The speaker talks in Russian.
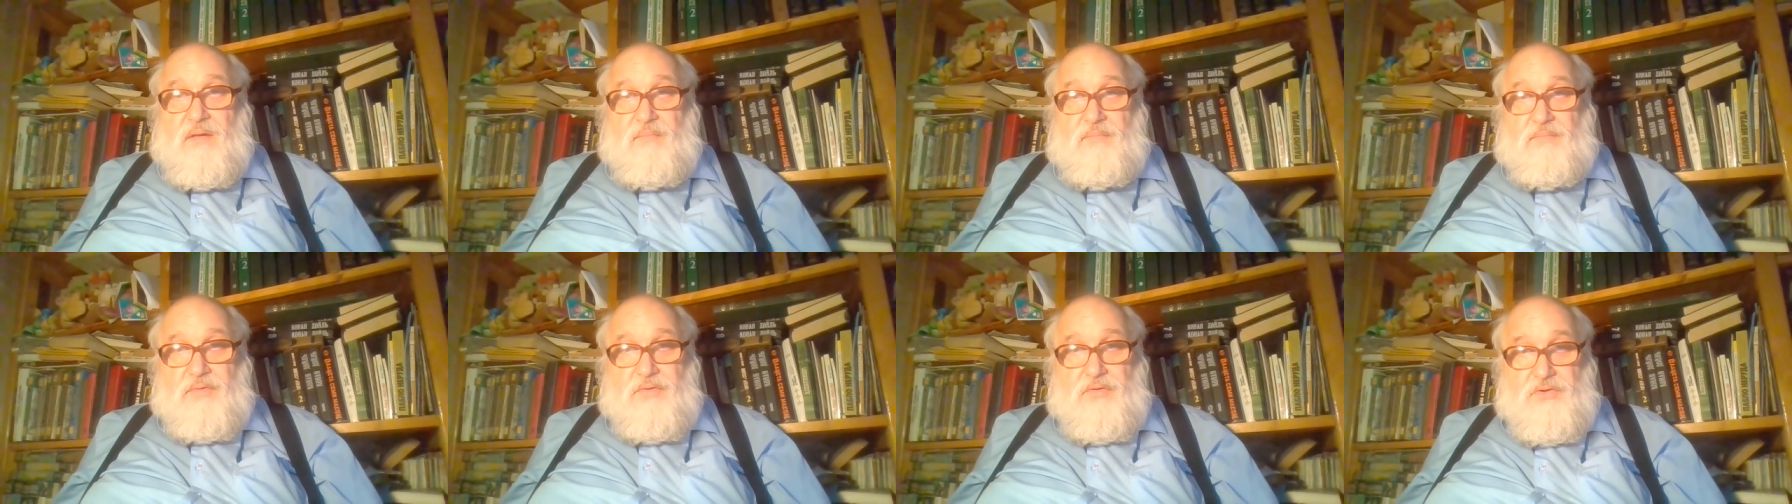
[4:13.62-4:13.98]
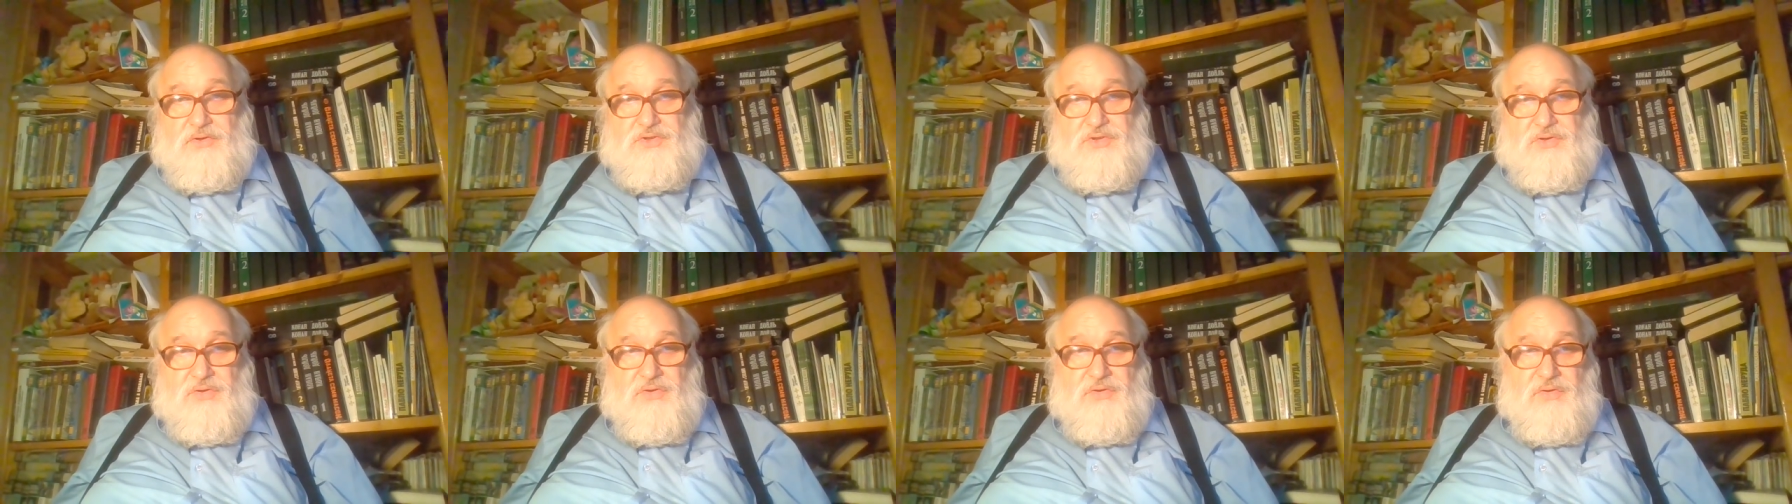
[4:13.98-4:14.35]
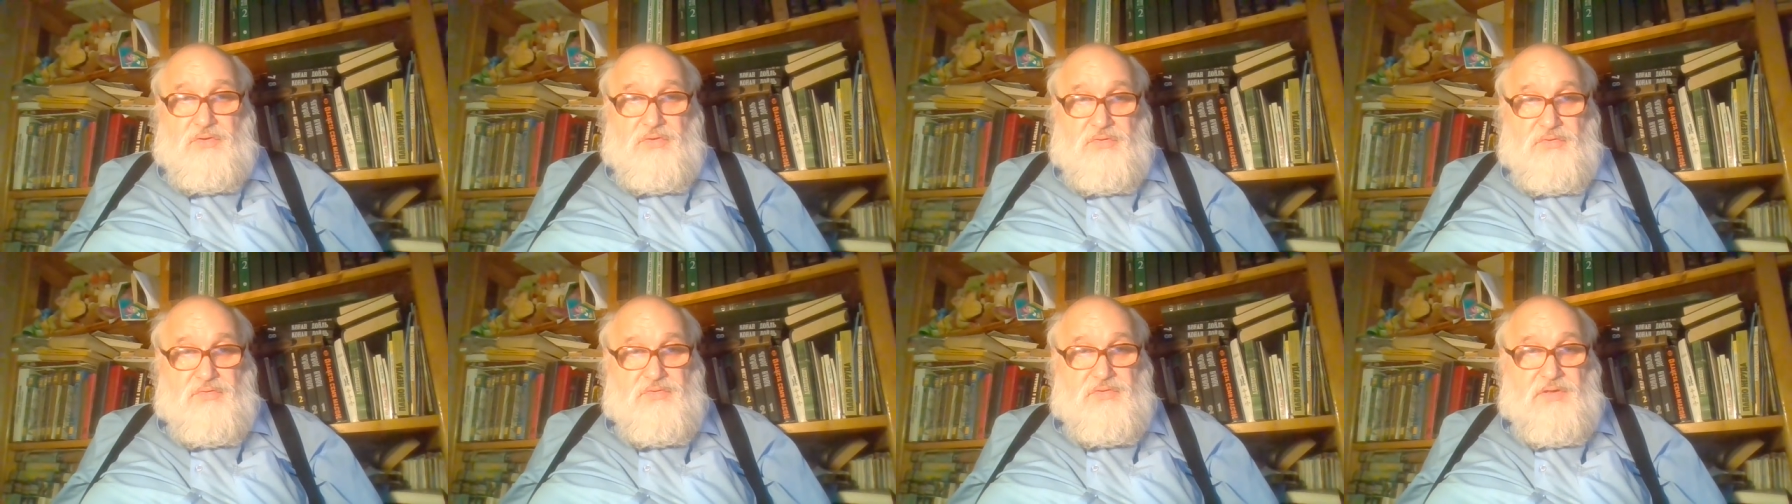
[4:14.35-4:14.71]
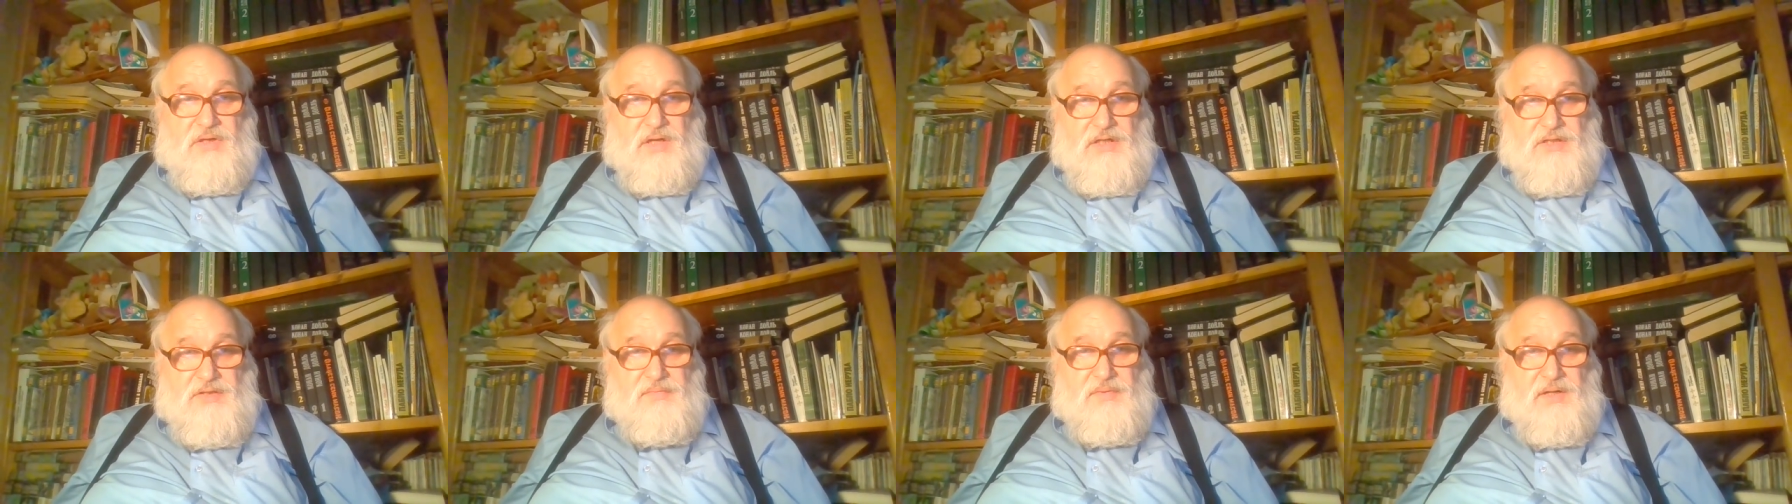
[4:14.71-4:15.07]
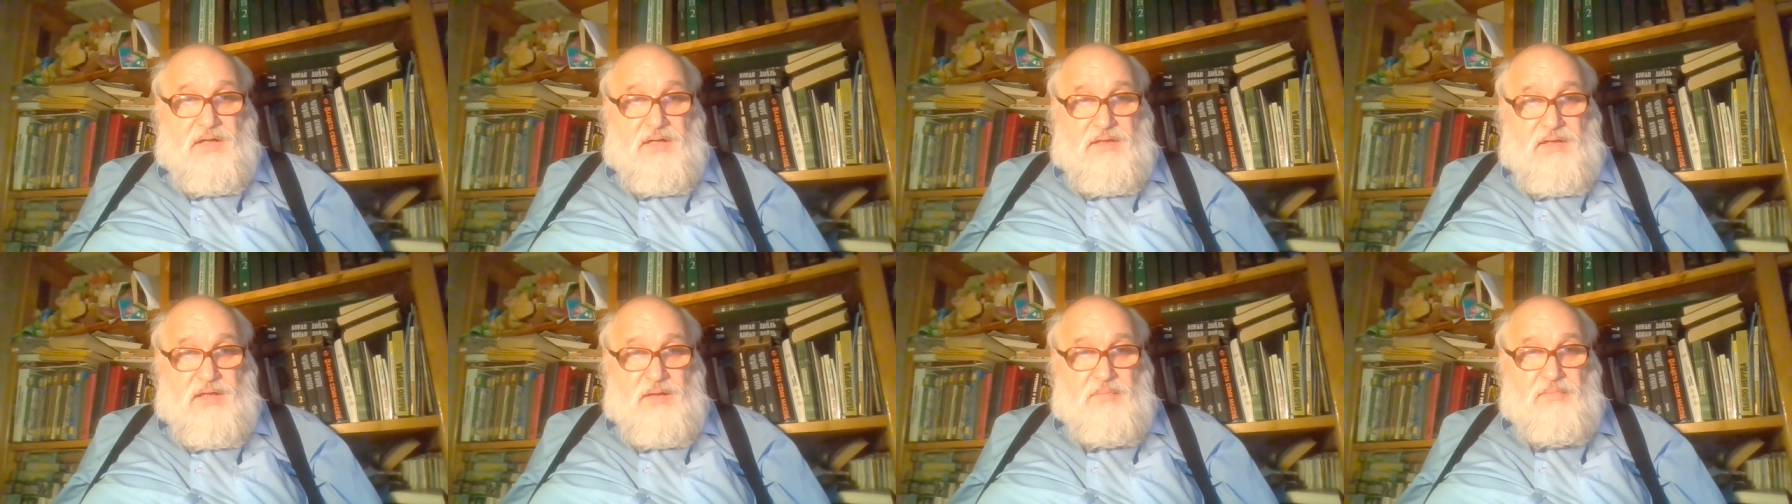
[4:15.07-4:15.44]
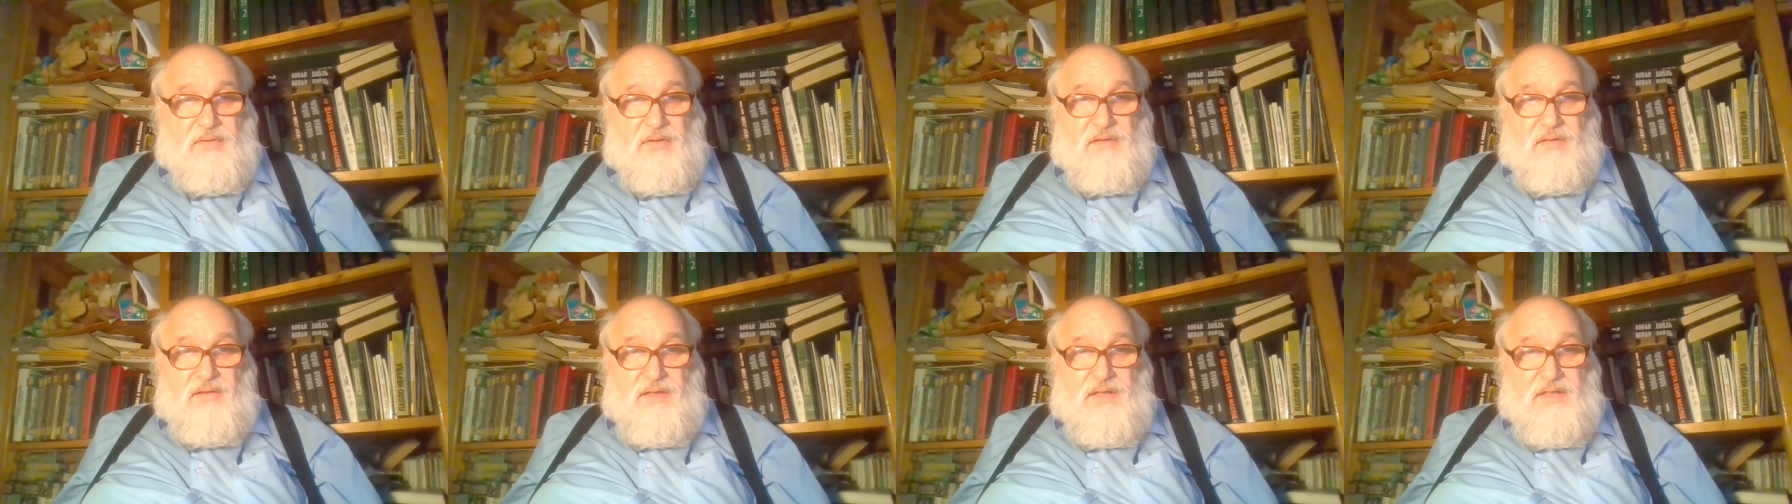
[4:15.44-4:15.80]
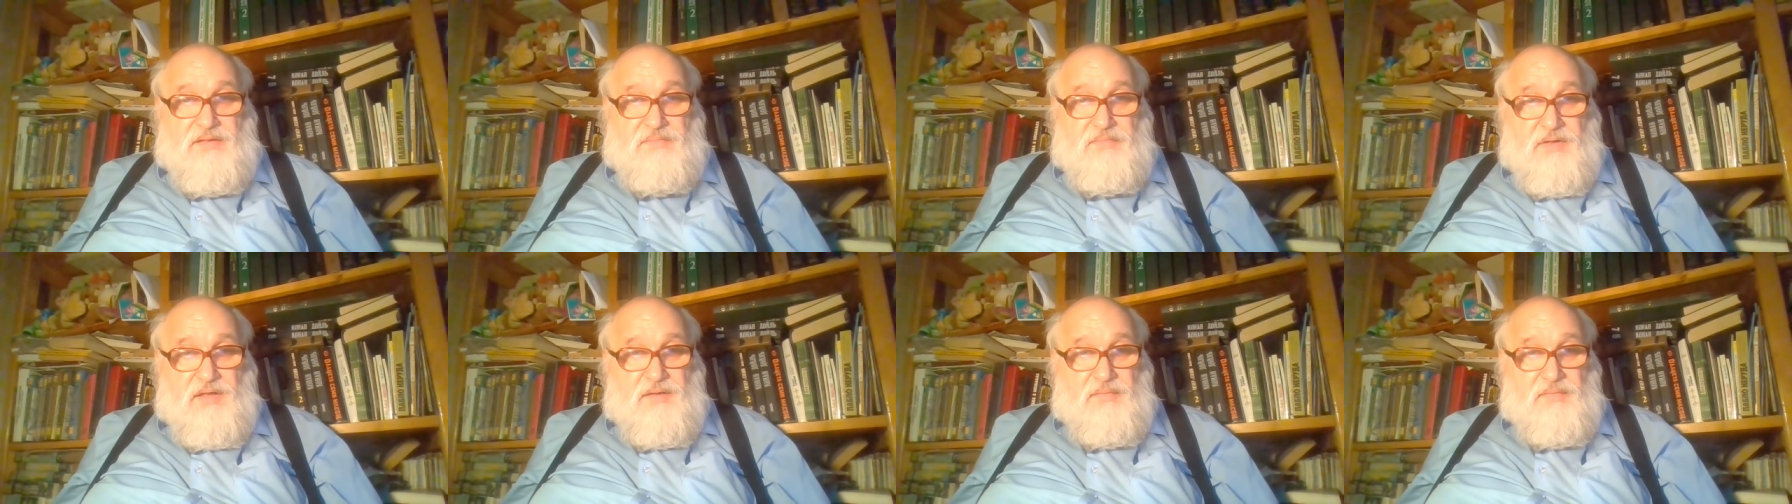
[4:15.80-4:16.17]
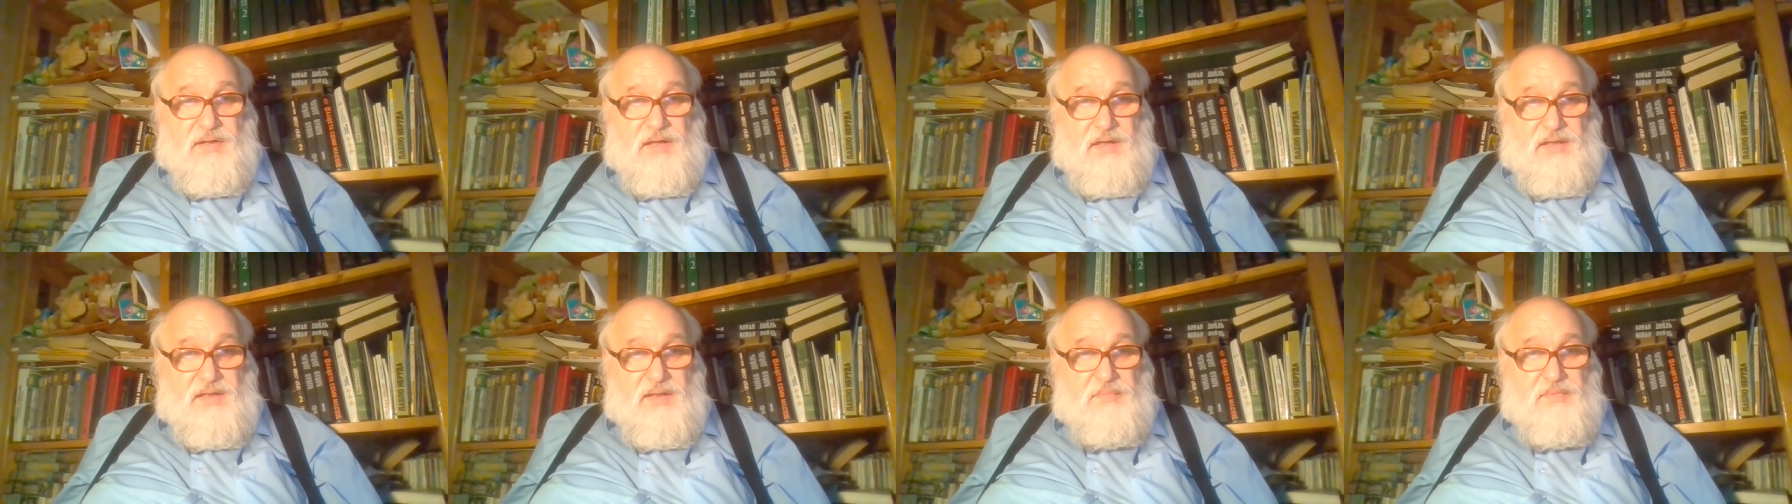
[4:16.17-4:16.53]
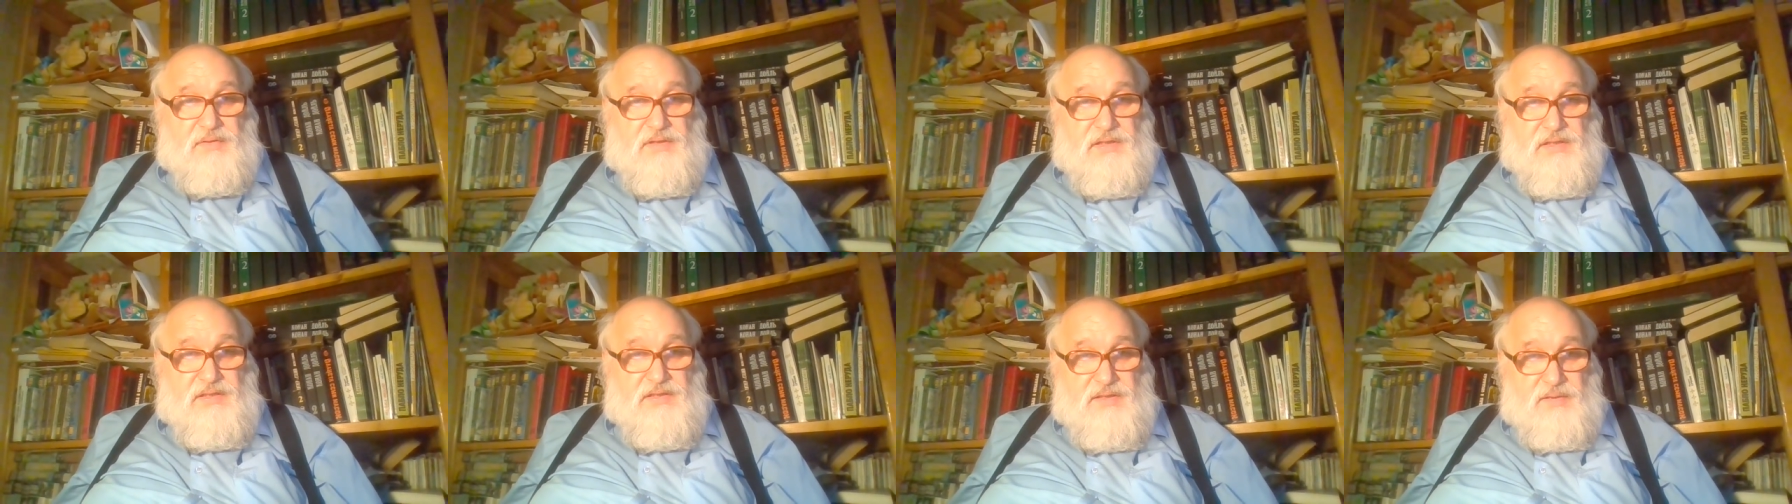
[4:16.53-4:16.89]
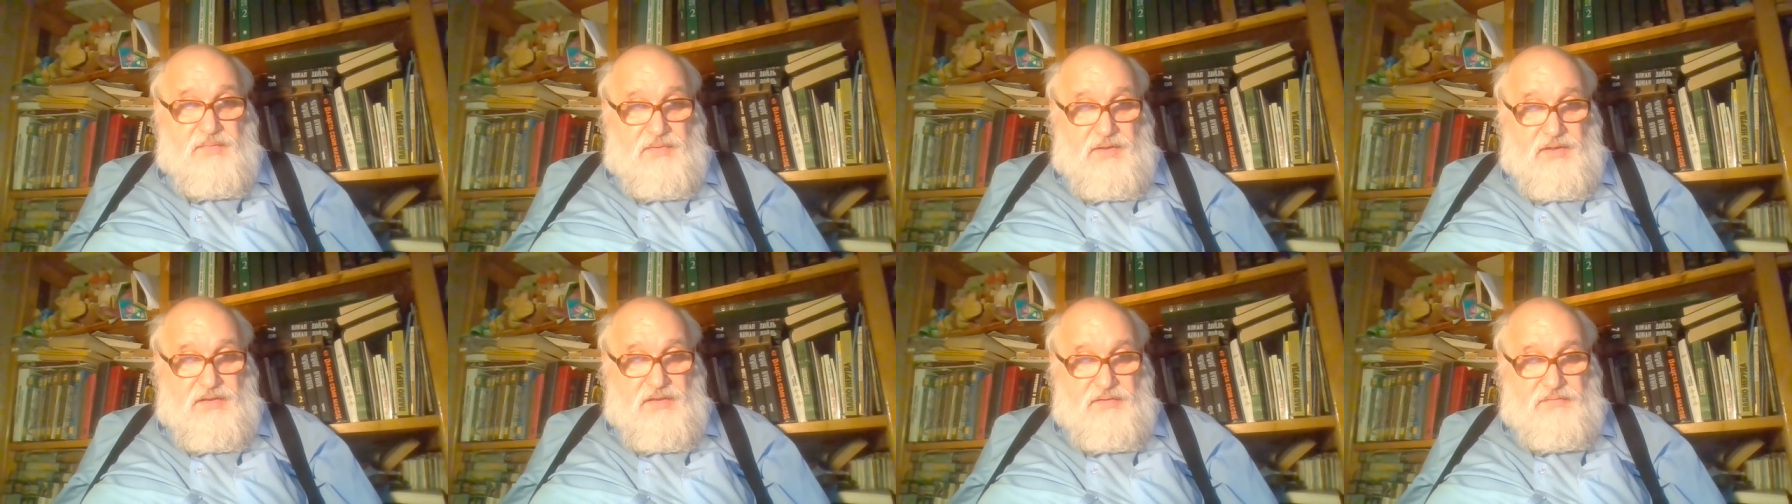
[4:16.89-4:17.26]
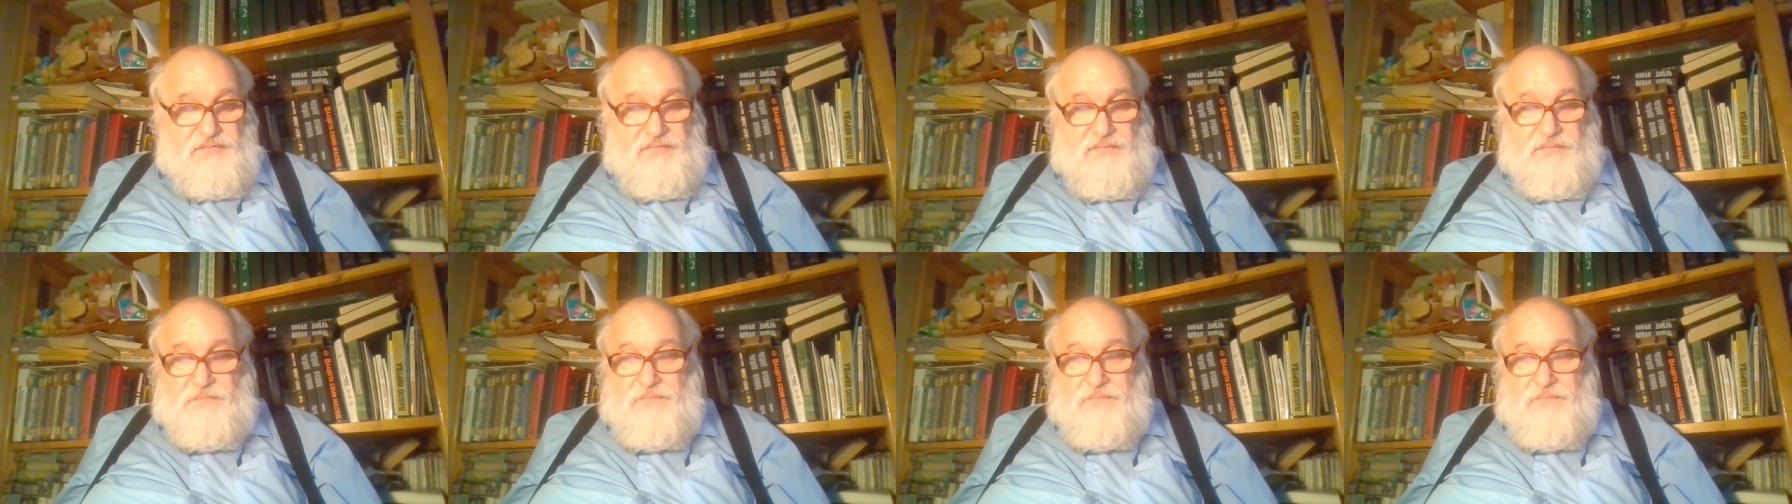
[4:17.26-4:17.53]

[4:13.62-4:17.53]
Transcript: площадью, ну, скажем, хотя бы размером хотя бы 300 метров,